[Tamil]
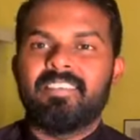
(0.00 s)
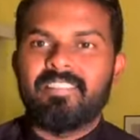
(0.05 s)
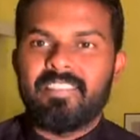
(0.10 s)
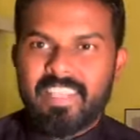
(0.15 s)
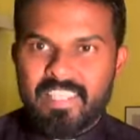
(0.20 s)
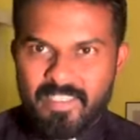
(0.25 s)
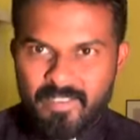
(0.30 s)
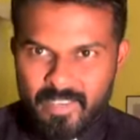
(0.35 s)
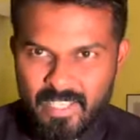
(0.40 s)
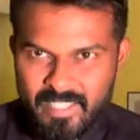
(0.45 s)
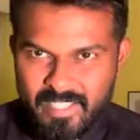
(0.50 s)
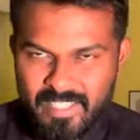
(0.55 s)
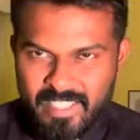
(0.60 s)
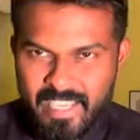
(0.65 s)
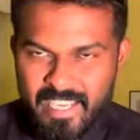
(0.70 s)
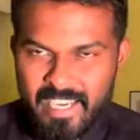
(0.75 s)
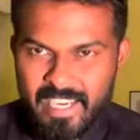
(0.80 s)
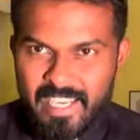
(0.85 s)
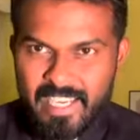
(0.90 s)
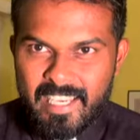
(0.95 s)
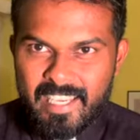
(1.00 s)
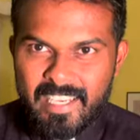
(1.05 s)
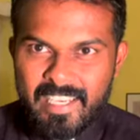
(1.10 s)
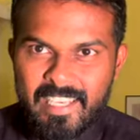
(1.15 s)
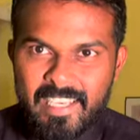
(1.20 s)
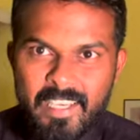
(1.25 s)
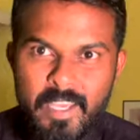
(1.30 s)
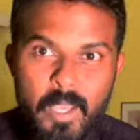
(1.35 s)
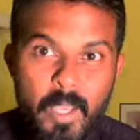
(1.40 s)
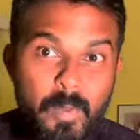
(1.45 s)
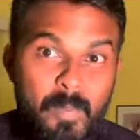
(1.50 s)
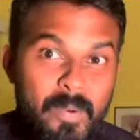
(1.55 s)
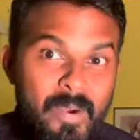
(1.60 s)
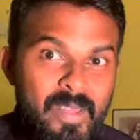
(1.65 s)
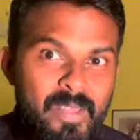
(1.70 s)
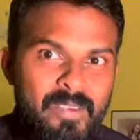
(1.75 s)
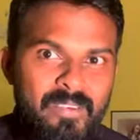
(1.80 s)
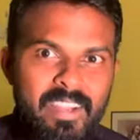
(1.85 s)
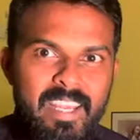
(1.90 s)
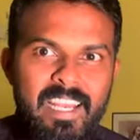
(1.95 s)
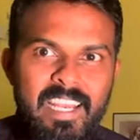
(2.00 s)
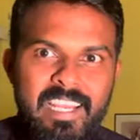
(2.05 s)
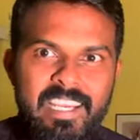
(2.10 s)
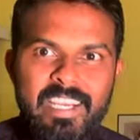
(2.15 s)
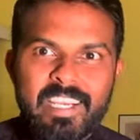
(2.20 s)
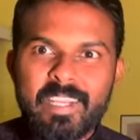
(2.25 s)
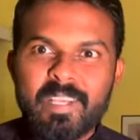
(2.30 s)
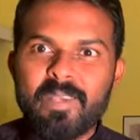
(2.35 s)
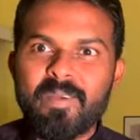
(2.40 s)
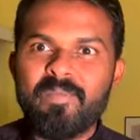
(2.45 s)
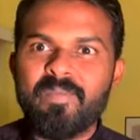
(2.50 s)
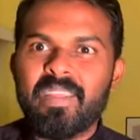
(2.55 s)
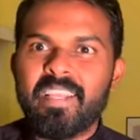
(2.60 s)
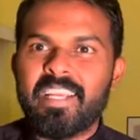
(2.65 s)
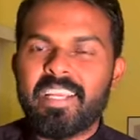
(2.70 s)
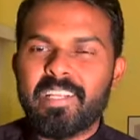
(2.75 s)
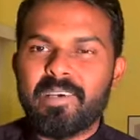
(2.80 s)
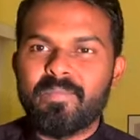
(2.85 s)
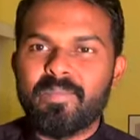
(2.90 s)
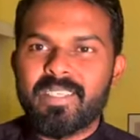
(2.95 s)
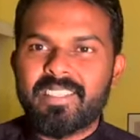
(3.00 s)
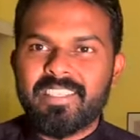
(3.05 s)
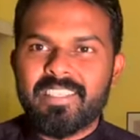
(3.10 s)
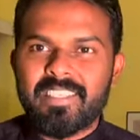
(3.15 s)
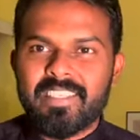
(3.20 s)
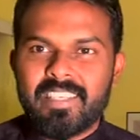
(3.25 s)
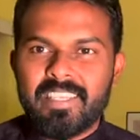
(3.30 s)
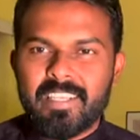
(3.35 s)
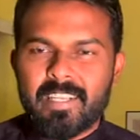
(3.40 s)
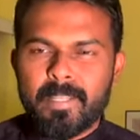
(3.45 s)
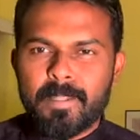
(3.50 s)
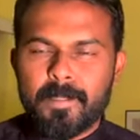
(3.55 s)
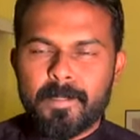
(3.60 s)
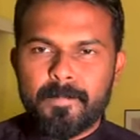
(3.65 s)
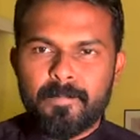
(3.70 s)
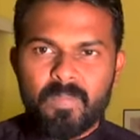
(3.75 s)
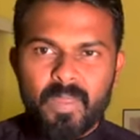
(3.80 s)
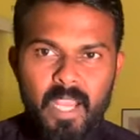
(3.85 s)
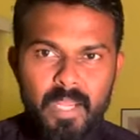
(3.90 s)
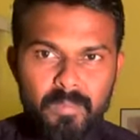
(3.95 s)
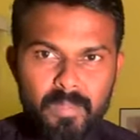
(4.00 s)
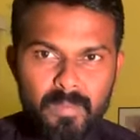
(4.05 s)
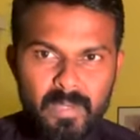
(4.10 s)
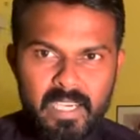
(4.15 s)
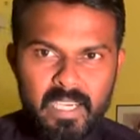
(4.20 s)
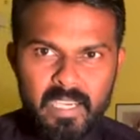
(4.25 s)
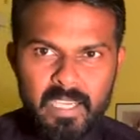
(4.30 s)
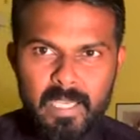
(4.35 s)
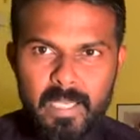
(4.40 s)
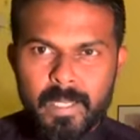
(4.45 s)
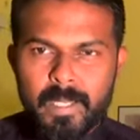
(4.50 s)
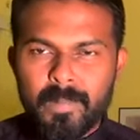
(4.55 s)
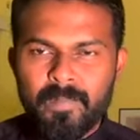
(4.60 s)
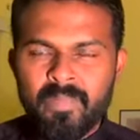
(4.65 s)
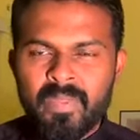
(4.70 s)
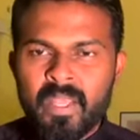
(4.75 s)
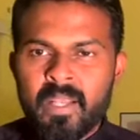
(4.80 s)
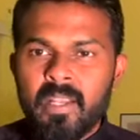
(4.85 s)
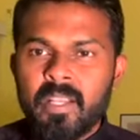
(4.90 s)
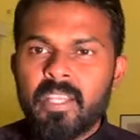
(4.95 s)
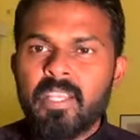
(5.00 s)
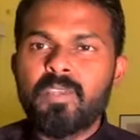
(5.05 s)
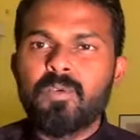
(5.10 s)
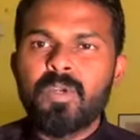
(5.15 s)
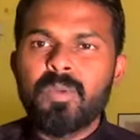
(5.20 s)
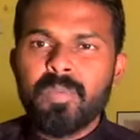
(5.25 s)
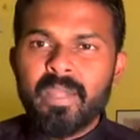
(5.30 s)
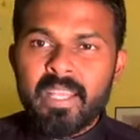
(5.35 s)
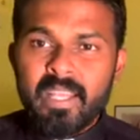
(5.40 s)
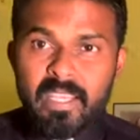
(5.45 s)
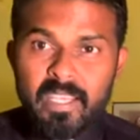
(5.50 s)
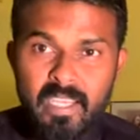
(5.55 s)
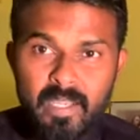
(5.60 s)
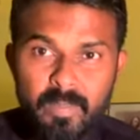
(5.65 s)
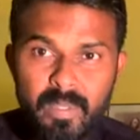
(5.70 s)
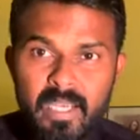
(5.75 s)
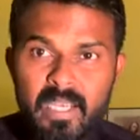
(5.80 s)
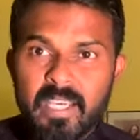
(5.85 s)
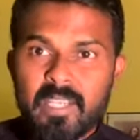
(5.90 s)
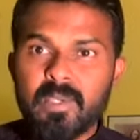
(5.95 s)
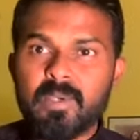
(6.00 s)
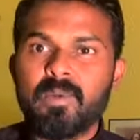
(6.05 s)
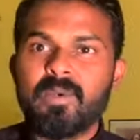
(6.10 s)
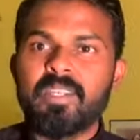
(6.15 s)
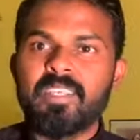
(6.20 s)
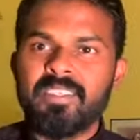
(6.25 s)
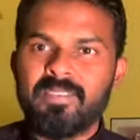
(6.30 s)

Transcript: அந்த வரிசையில் இப்பொழுது வேளாங்கண்ணியும் இடம்பெற்றிருக்கிறது அன்பு மக்களே இது உண்மையிலேயே நம்ம எல்லாருக்கும் ஒரு